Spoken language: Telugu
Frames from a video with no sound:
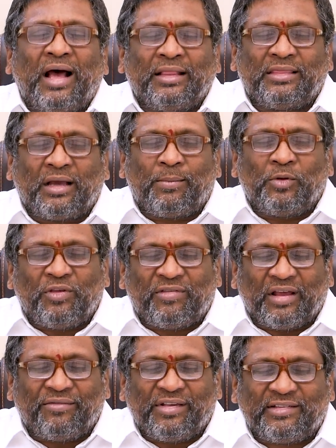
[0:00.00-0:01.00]
అంతకుముందు
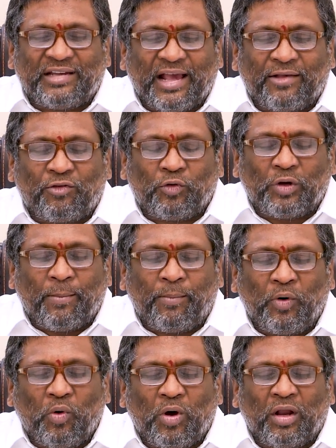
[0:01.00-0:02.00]
సర్వీస్ ట్యాక్స్
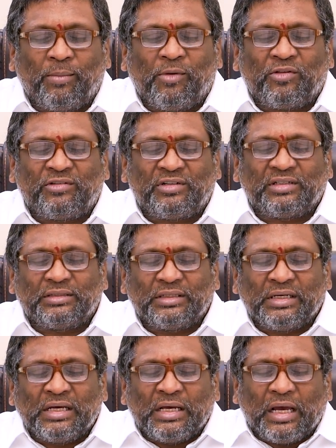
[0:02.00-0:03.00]
ఉన్నప్పుడు ఆల్మోస్ట్
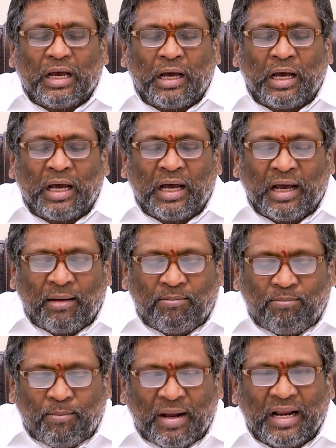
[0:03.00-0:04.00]

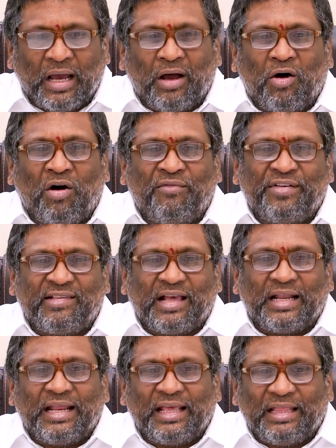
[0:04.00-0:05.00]
మన
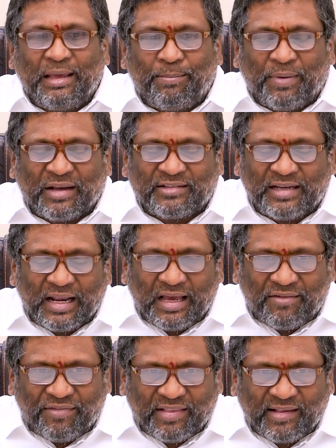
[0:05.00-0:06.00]
ఆఫీస్కి అనేది
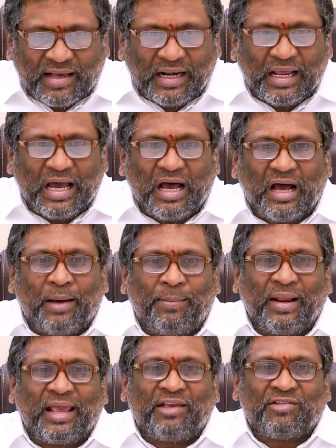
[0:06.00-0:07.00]
పర్సనల్గా ఫిజికల్గా
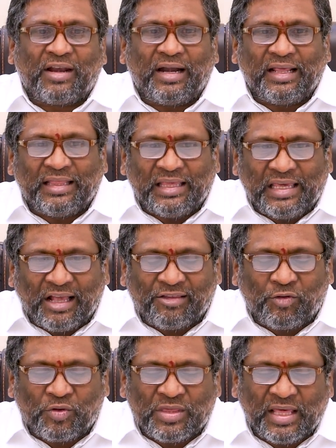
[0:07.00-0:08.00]
అప్లికేషన్ అనేది
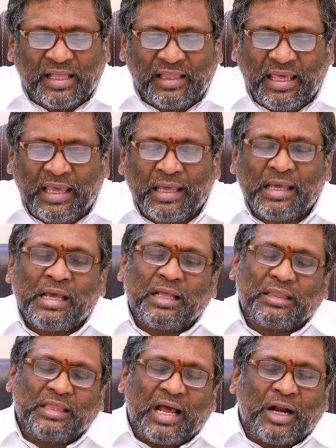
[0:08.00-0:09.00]
ఇవ్వాల్సి వచ్చేది
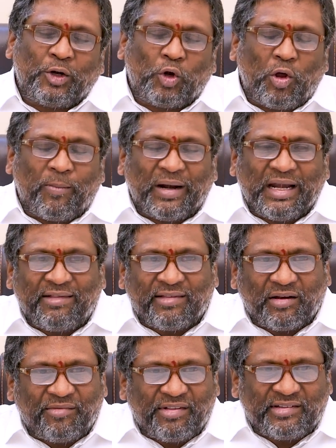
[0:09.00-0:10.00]
దాంట్లో మళ్ళీ
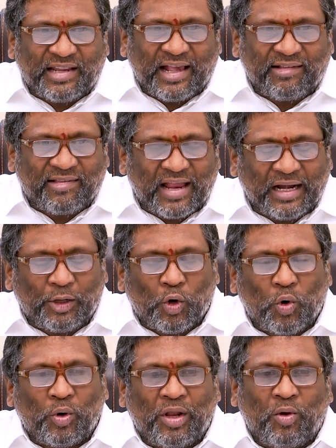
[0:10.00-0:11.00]
సర్వీస్ ట్యాక్స్
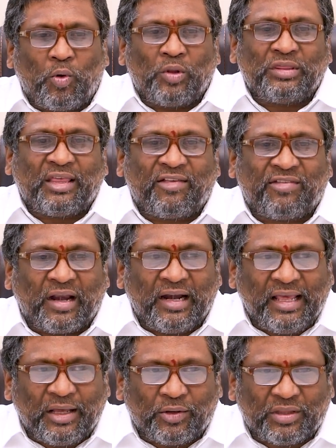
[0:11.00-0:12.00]
యాక్ట్లో కూడా కొంత
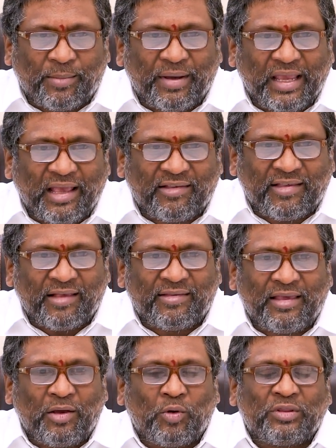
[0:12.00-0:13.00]
సరళీకృతం
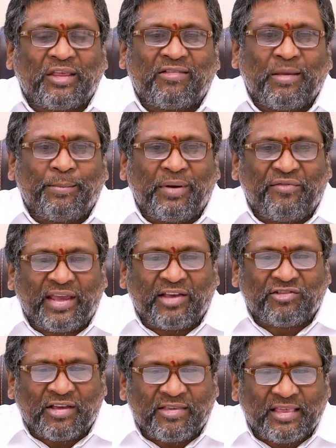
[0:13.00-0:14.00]
అయ్యేసేసి కొంత
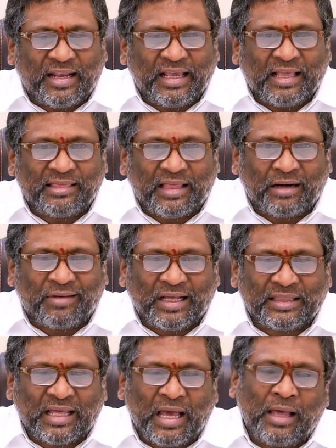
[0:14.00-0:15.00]
సింప్లిఫికేషన్ జరిగిన
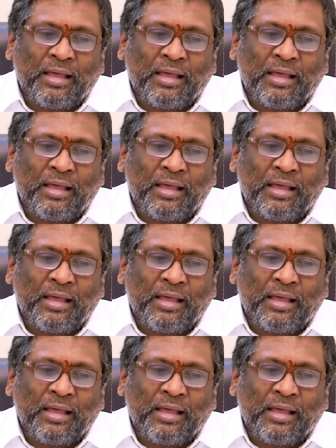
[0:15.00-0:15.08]
తర్వాత